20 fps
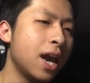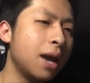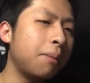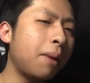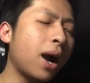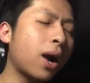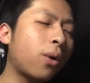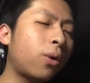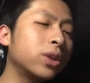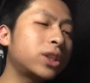
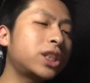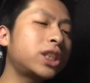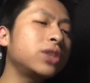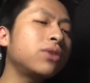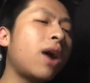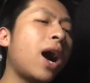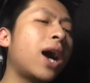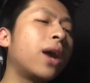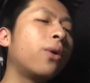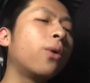まあこっち
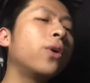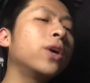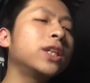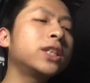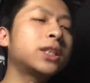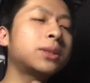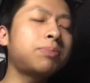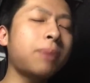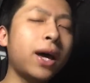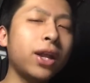は
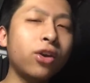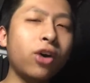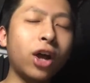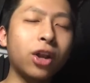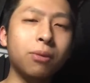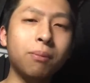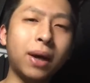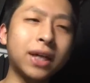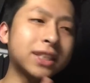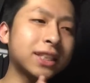ロイスパのあ
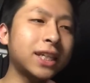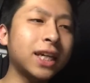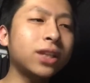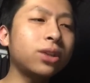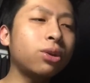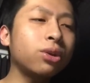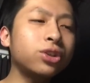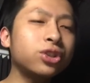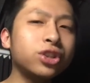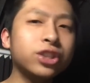の
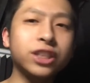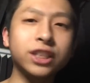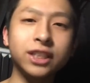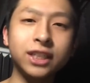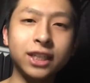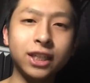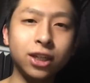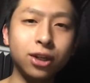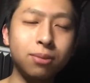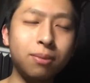マスケット重視
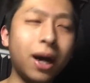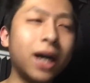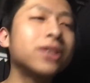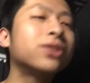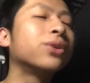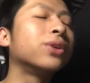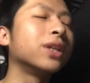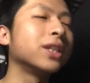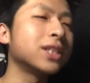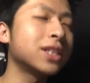入れてる
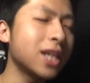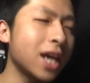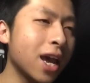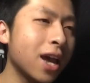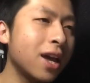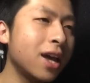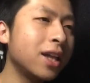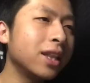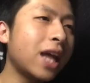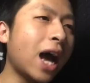バージョンですね
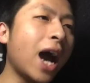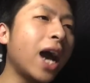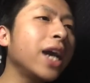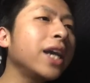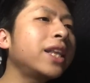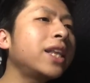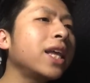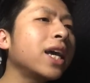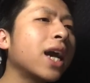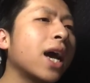
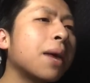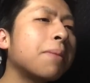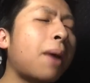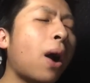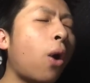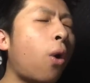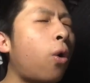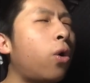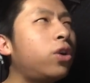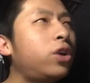相手がま
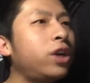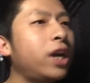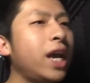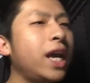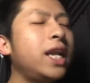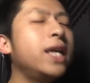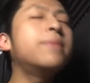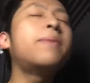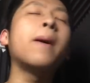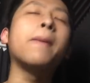あ
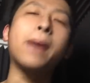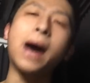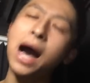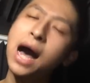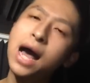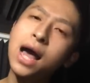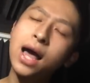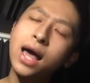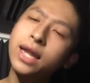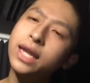ホグエリババ
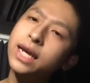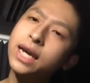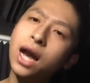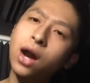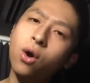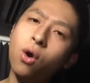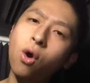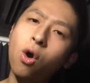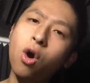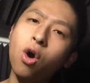なん
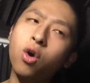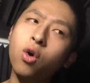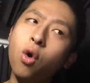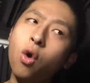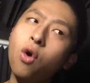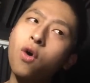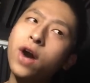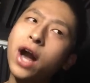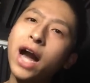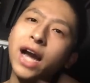かこう、
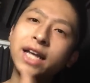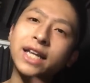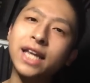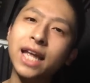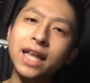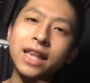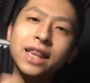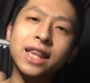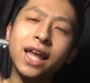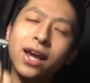高回
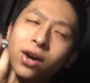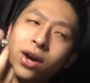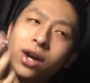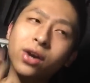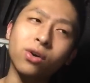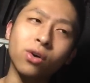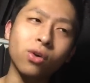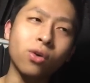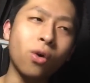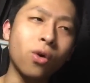転で
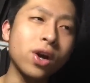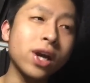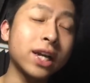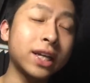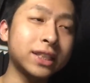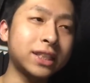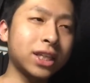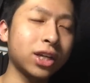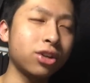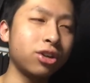結構攻
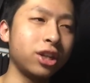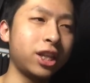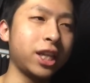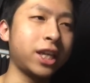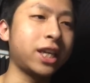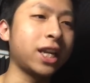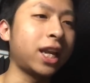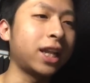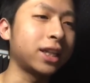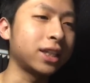撃してくる
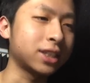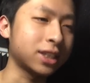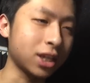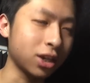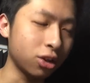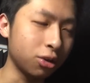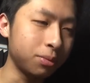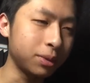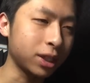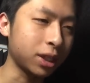キなんですけ
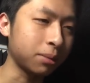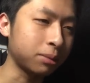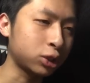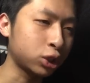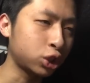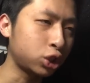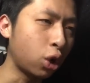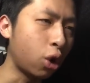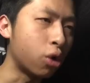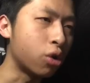ど、見ていきま
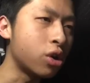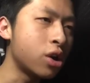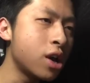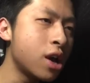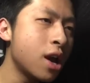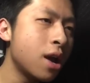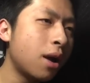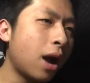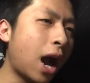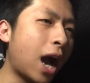しょう。
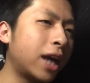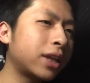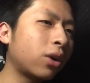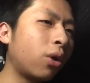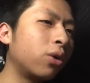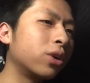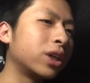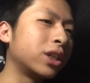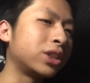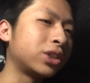はい、で、
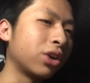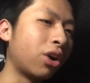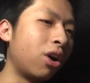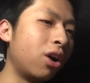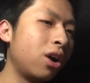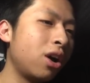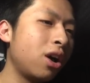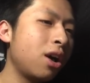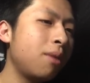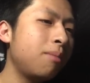ホグですよ。
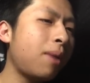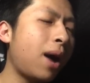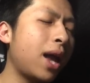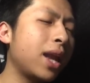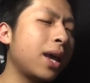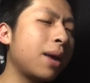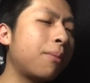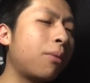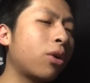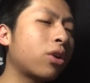まあ
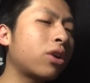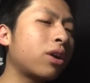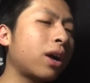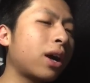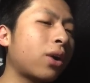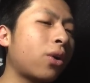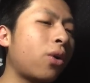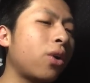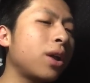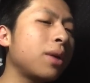ね、
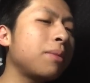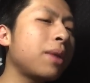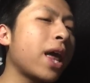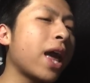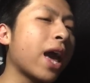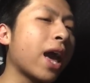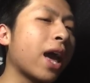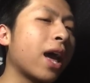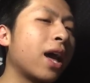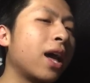僕、これ
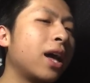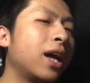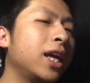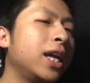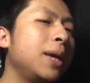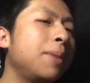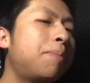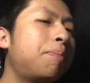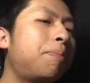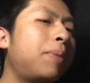ね、
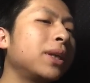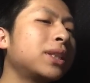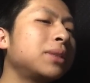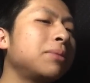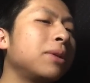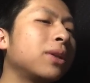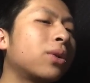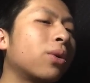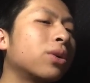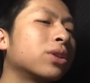一発
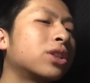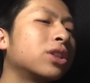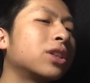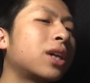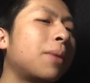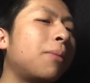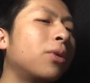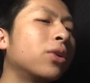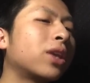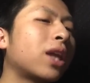目どうする
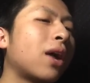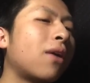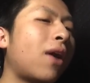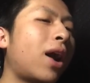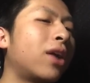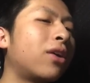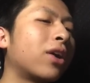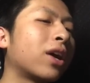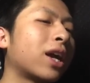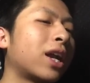か問題は
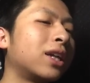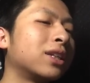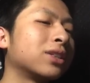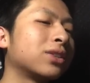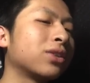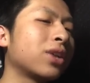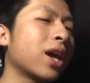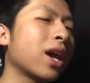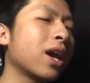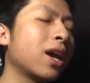あるわけなんで
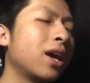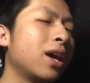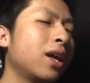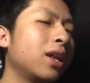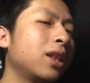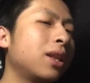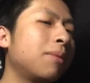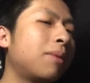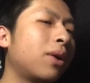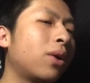すよね。
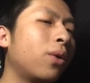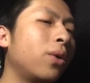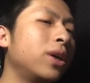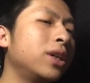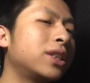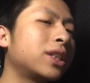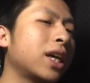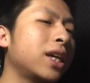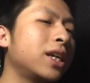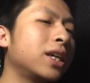で、まあ、
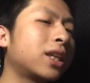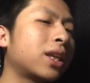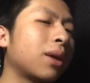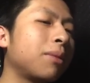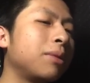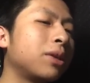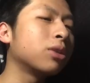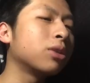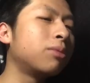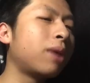ロイジャー入れて、
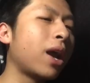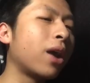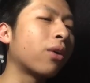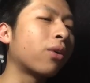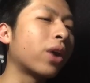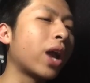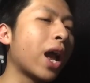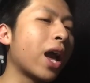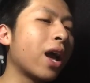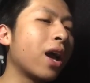うまいよ、
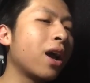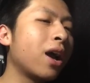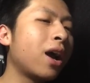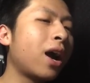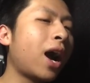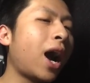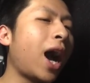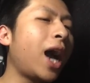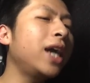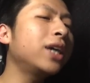これ。
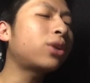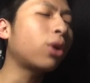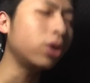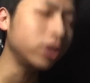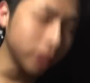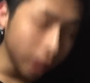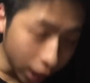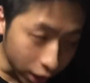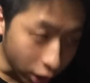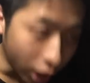はい、
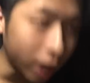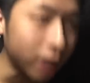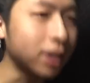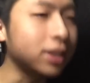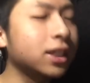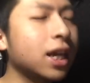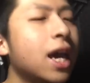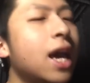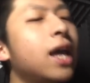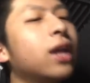トルネードあで
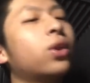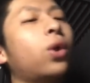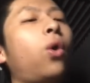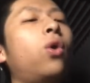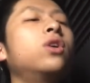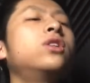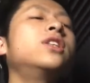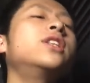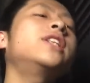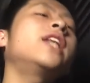す
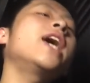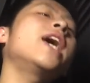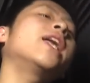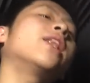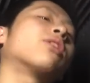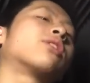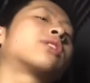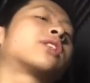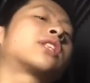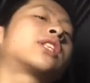
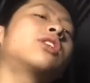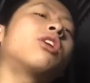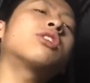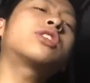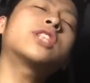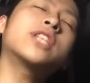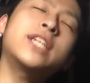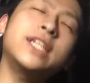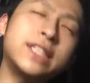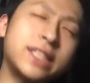トルネード強
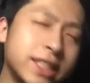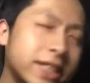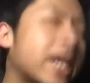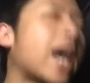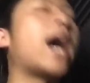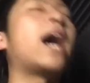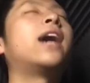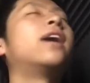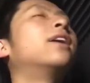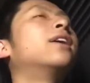すぎ事
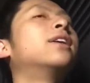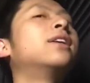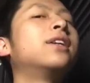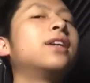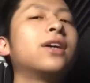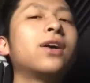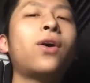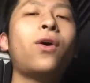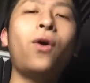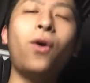件
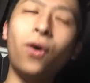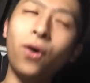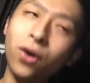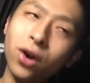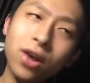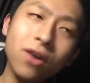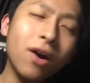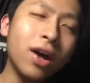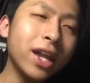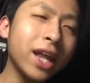こ
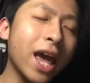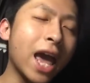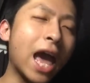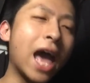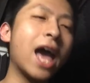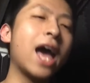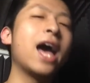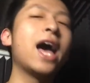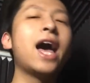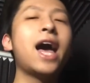れはね、
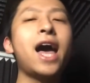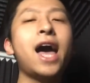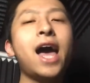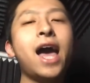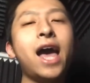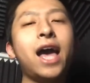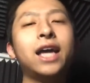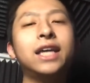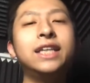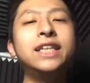
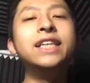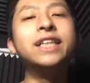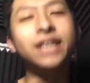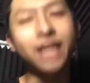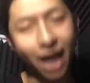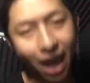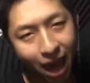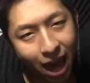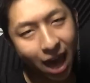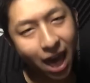いい
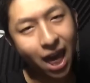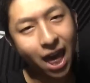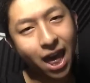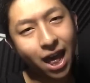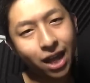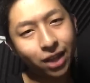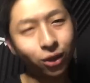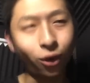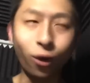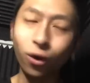ね。
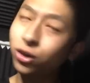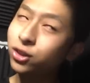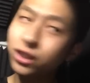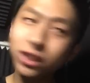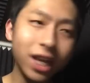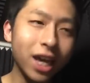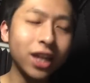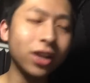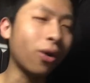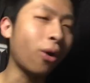
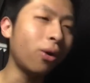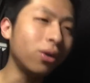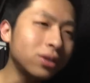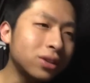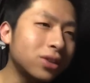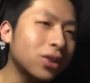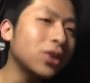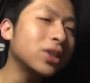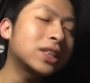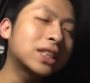トルネード、本
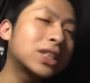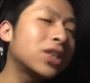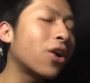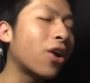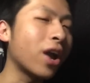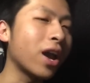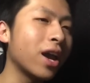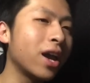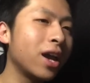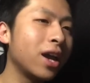当に強い。